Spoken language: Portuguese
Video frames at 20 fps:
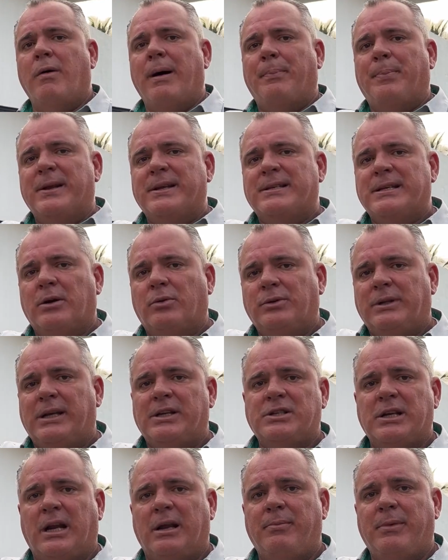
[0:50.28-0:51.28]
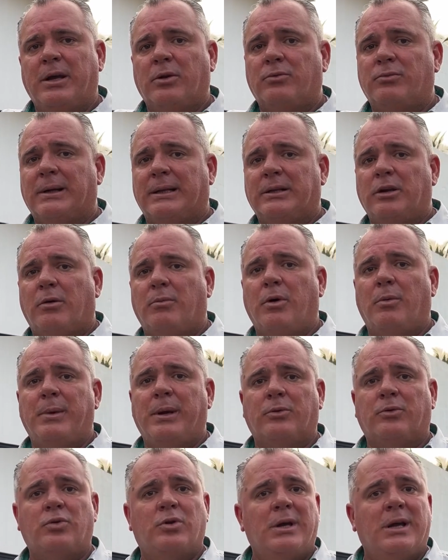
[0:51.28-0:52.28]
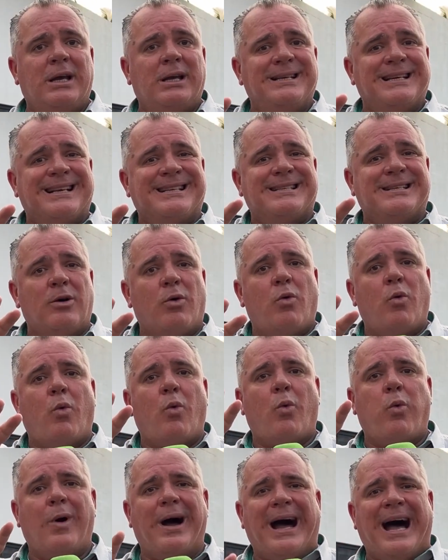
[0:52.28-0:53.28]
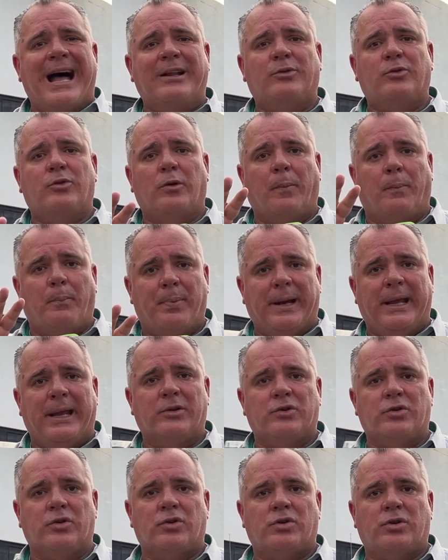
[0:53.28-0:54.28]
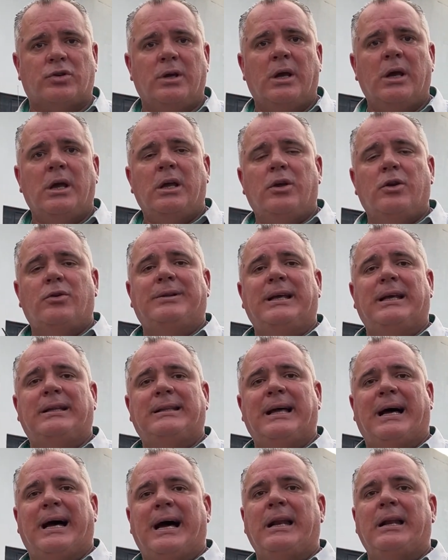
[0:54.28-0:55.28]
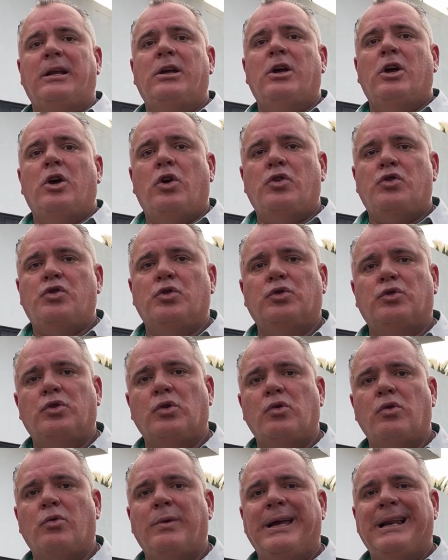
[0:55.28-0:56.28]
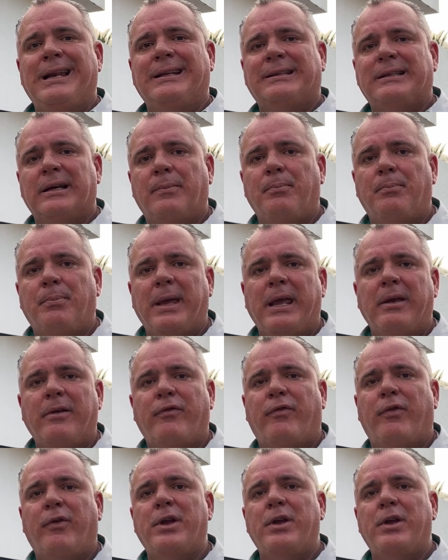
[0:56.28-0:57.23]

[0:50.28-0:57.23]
prisão deste elemento, até o momento já são quatro presos. E o detalhe, junto com ele também foi